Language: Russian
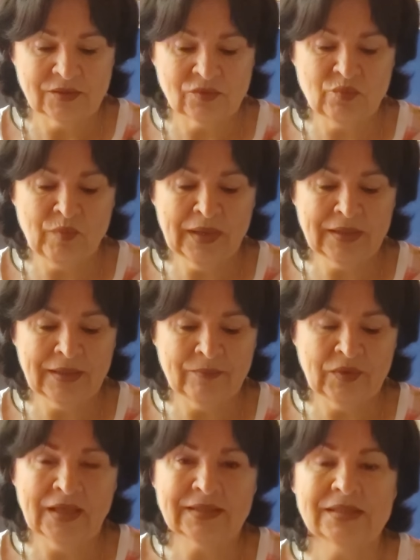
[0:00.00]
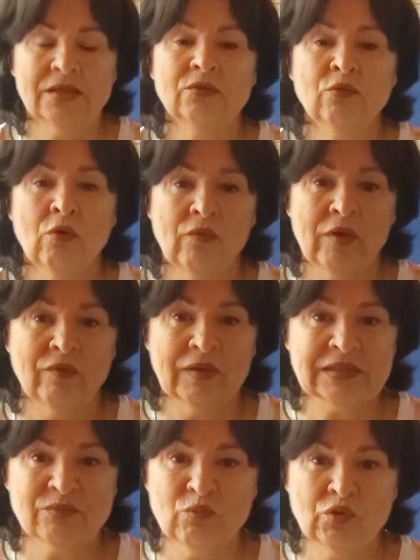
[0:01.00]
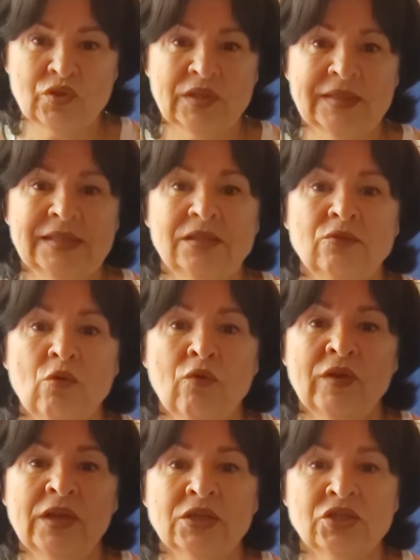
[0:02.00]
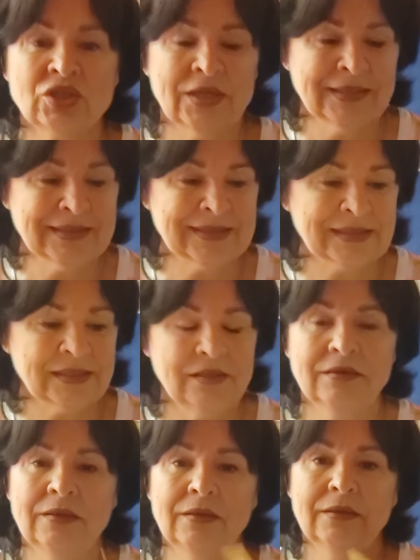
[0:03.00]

Судьба нам даст новые возможности, новые шансы.